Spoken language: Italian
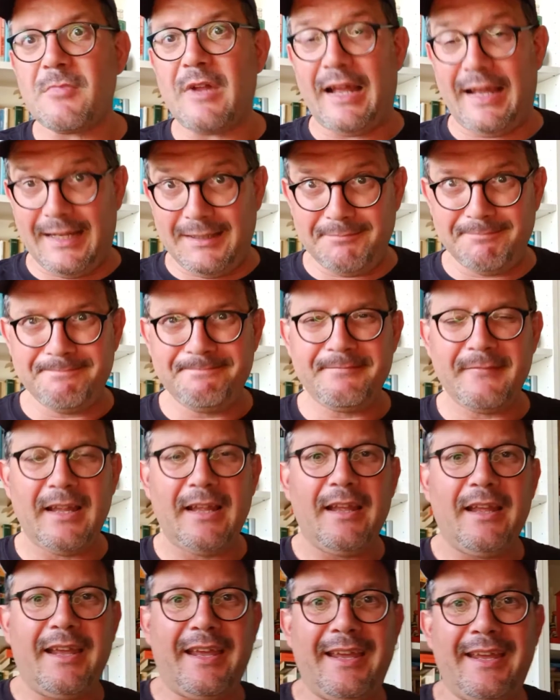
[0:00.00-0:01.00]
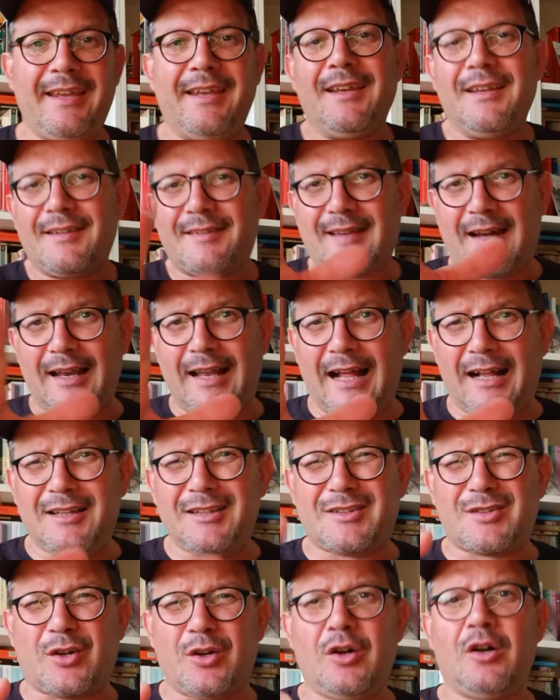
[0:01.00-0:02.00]
Eh? E tra
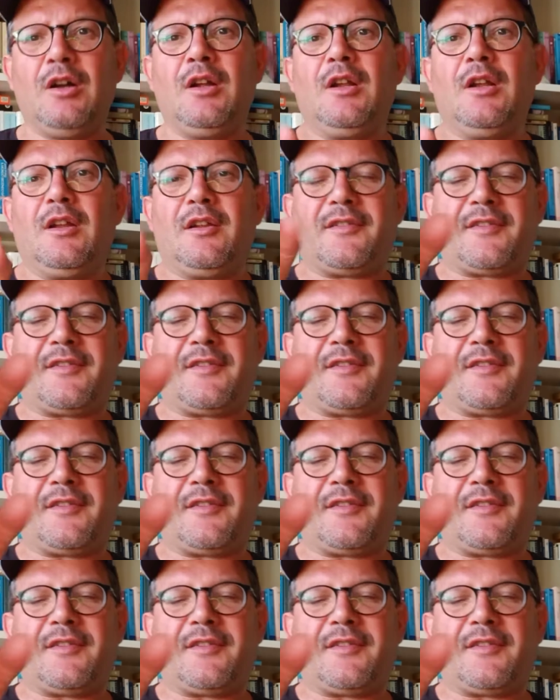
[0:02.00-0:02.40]
l'altro,